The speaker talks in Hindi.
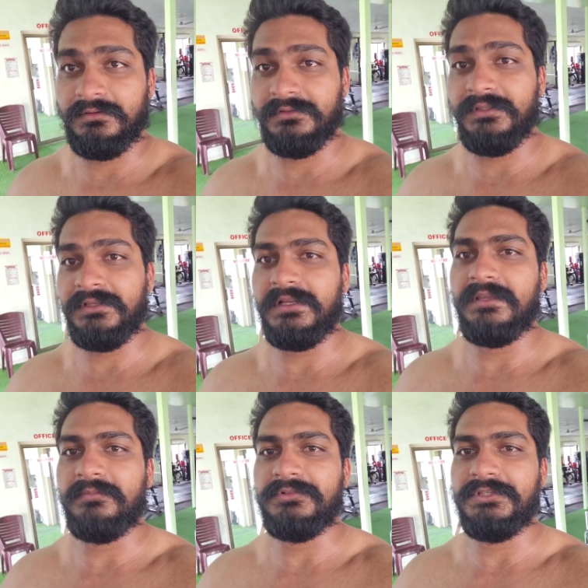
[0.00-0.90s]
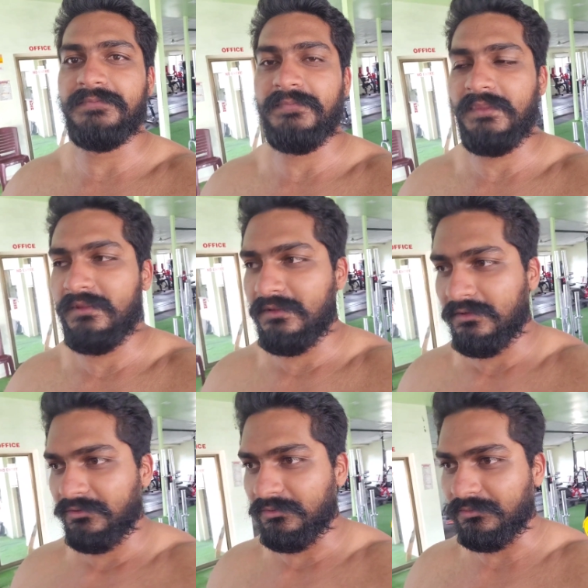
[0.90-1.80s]
दिख रहा है मुझे
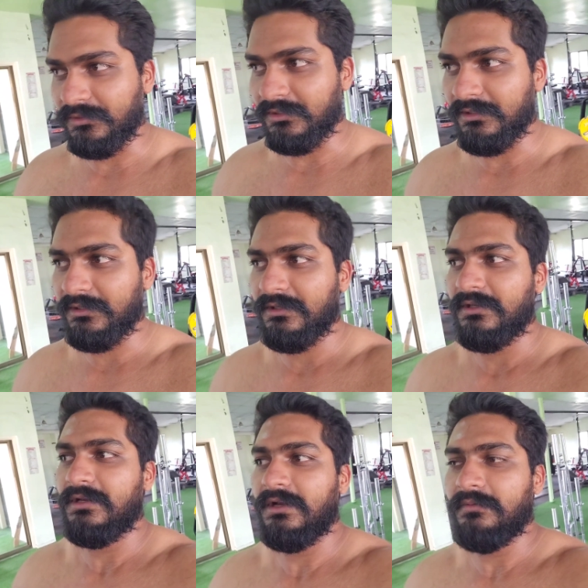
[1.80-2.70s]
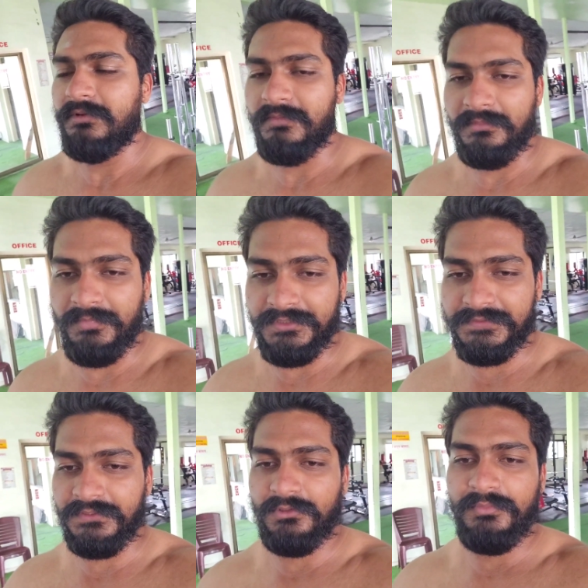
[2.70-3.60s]
क्योंकि अभी मैं बीस
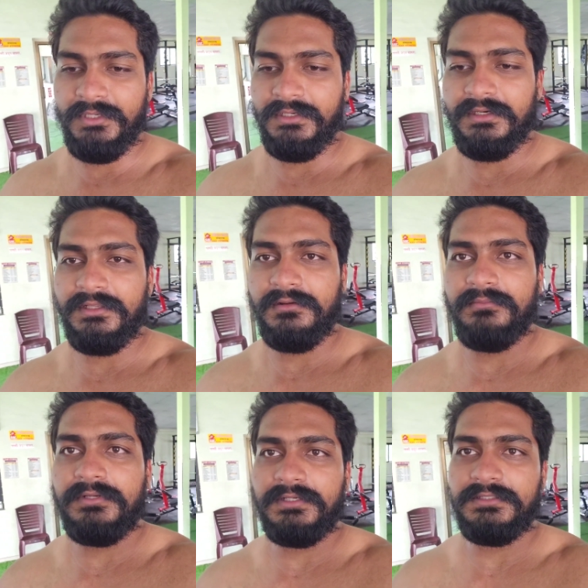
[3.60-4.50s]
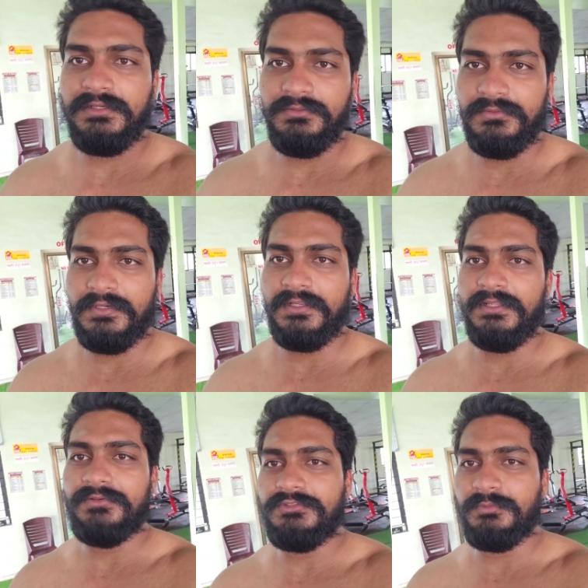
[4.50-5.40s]
किलो भी अगर कम करता हूँ अगले
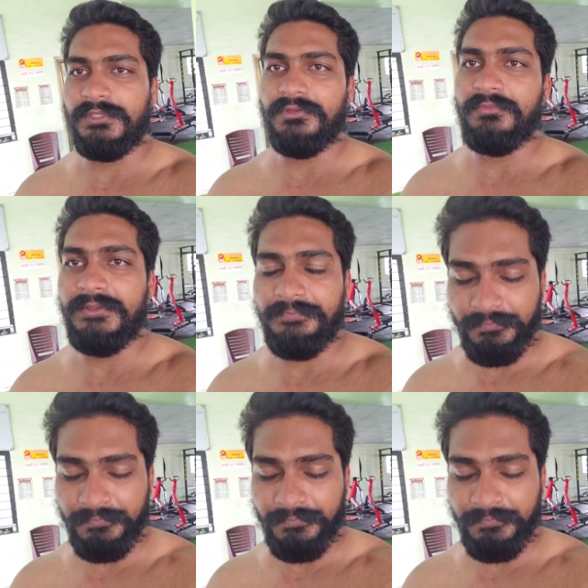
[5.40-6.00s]
कुछ महीनों में